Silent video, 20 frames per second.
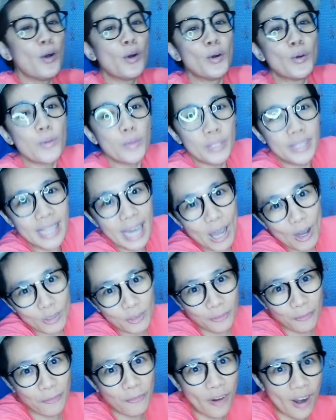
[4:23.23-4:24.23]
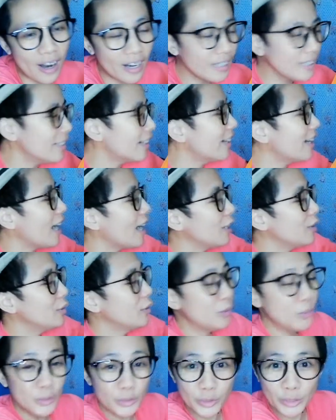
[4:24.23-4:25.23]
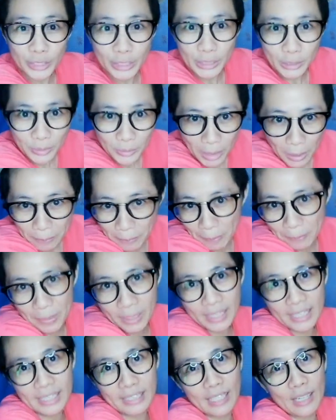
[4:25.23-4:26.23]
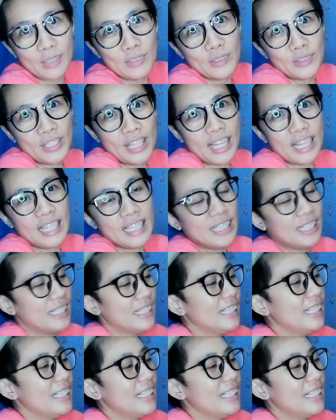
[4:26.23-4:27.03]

without further ado, no, ito na ipapakita ko na.